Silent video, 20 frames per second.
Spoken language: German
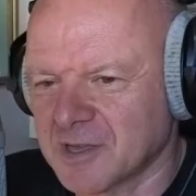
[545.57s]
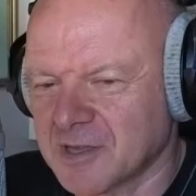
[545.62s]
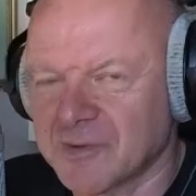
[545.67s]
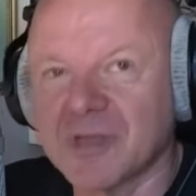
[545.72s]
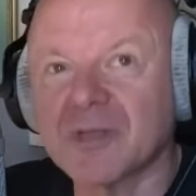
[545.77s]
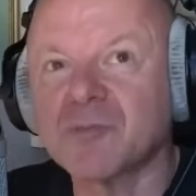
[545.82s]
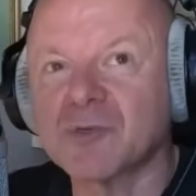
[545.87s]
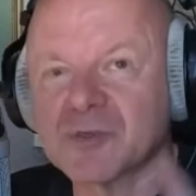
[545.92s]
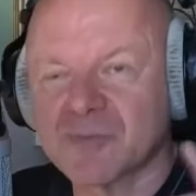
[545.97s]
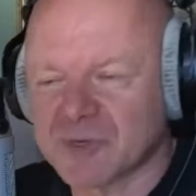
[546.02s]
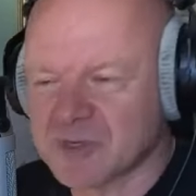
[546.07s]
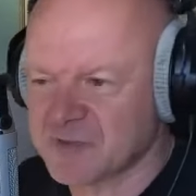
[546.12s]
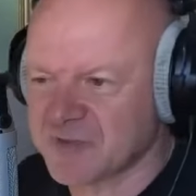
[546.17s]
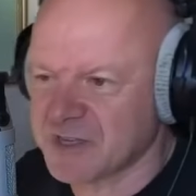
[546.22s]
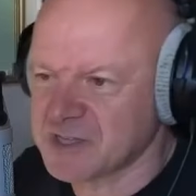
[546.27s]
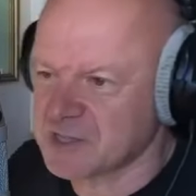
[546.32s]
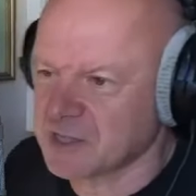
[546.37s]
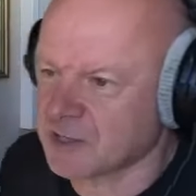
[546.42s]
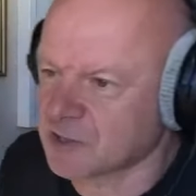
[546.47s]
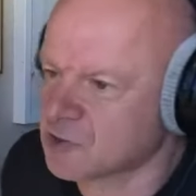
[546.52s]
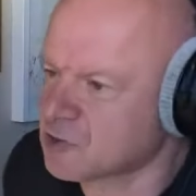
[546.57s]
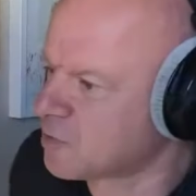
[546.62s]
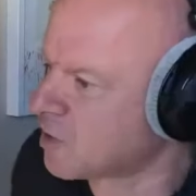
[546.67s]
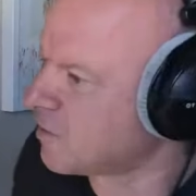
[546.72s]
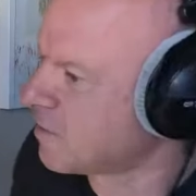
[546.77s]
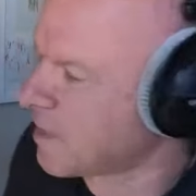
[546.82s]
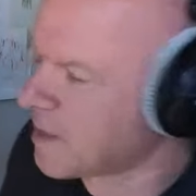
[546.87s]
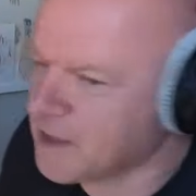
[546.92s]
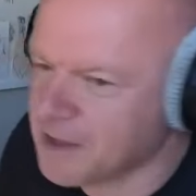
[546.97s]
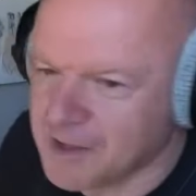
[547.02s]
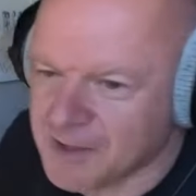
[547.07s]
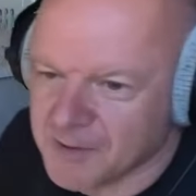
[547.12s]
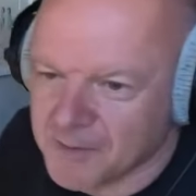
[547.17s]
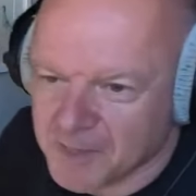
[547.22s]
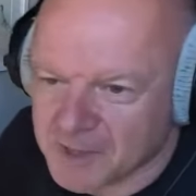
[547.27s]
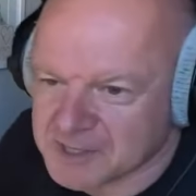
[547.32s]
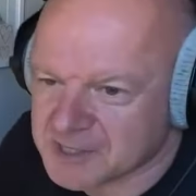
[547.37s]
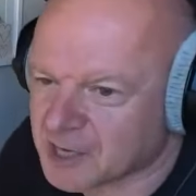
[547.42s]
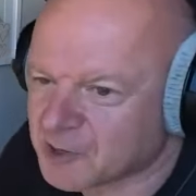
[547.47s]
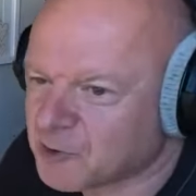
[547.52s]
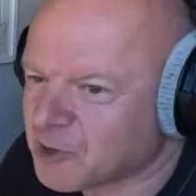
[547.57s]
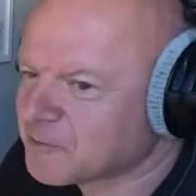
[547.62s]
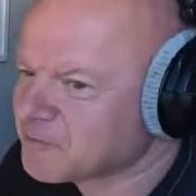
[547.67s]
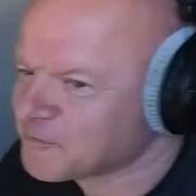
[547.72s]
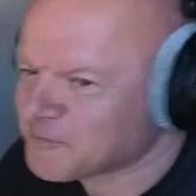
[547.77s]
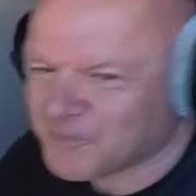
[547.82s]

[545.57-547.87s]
Ich muss mal das Fenster dazu machen. Sagen wir.